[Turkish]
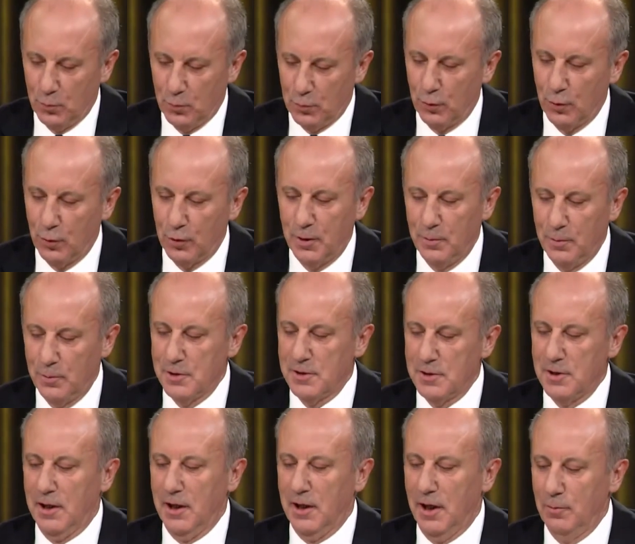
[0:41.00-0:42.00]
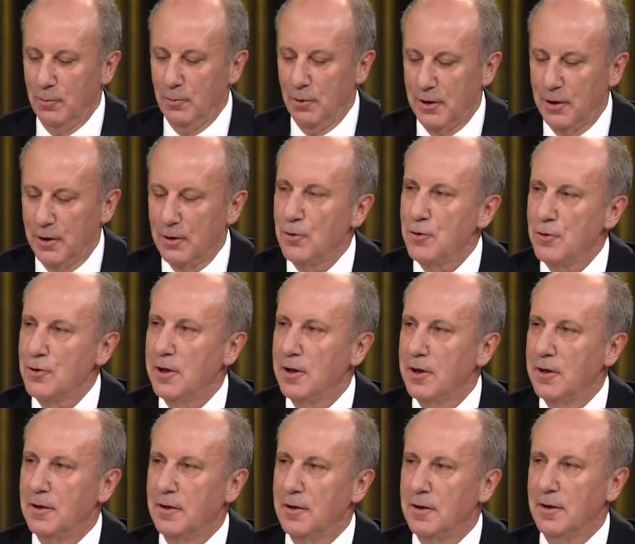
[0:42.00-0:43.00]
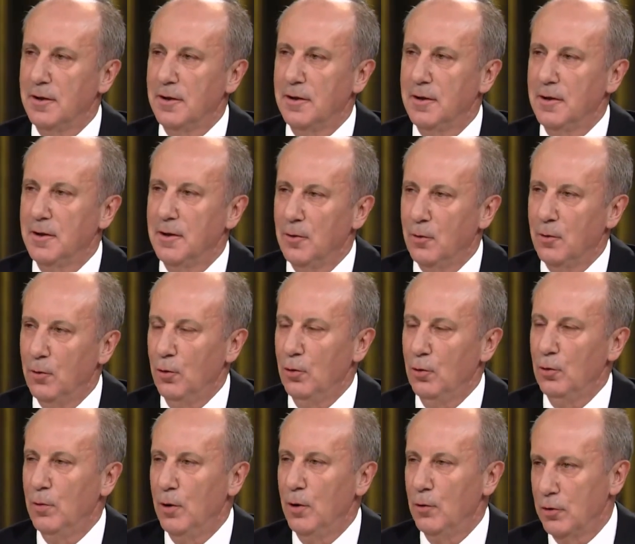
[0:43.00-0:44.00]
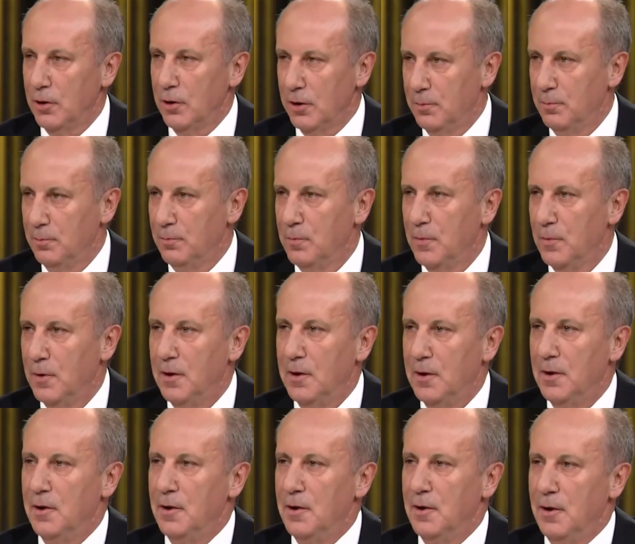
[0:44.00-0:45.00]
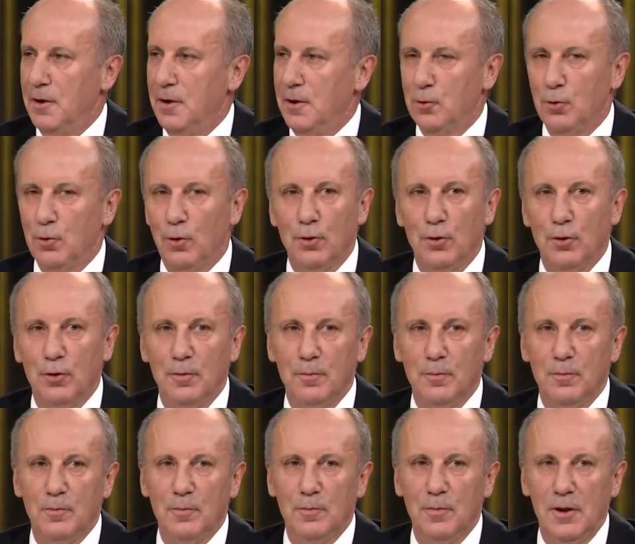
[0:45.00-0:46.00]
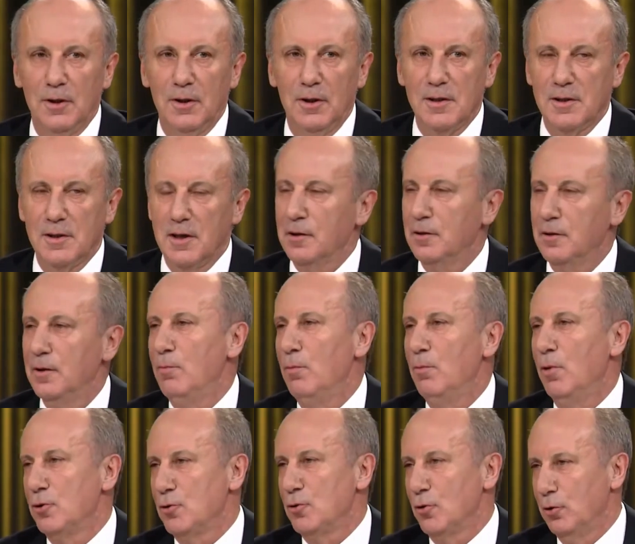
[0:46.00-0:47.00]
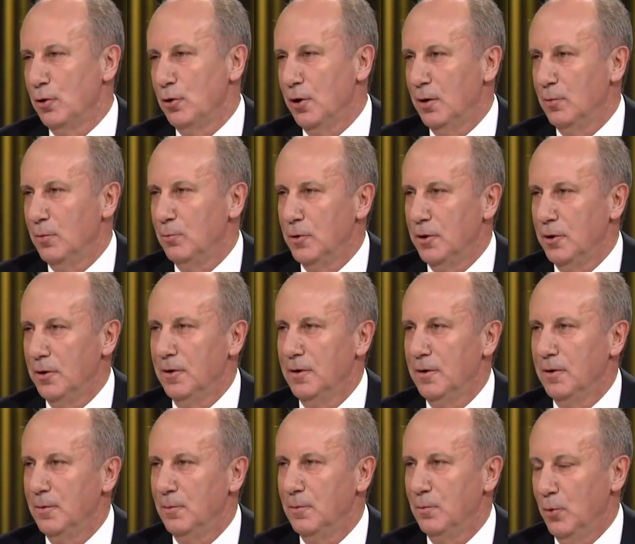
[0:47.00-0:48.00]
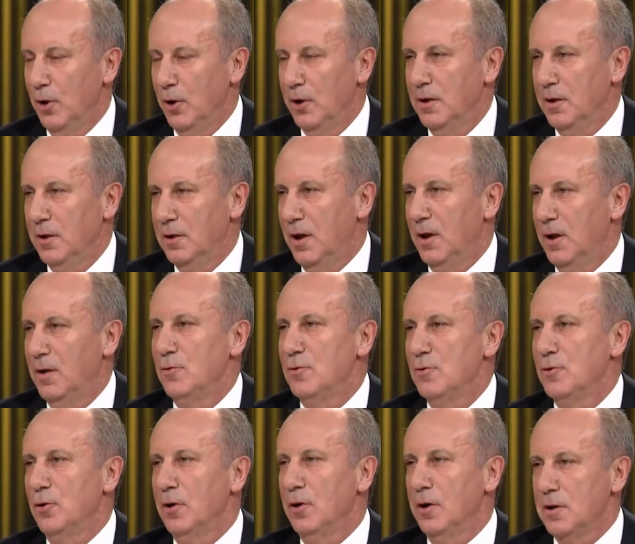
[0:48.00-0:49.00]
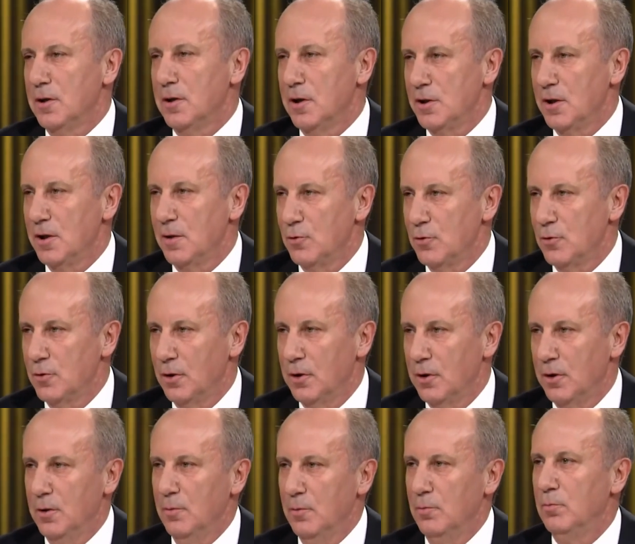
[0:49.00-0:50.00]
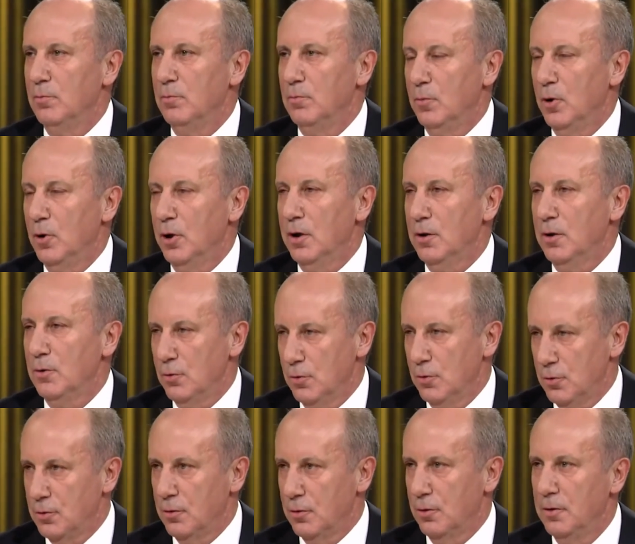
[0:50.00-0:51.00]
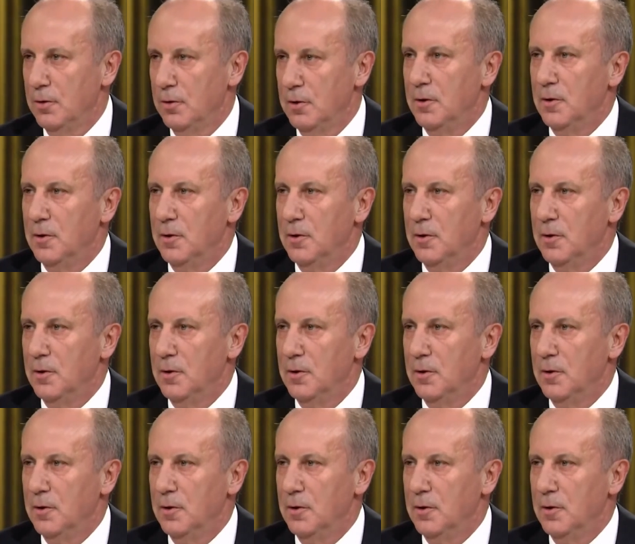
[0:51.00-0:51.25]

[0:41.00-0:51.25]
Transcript: programınıza gelmeden önce e, oğluma uğradım. Torunum dede saklambaç oynayalım dedi. Ben de televizyona gideceğimi söyledim. Bana küstü.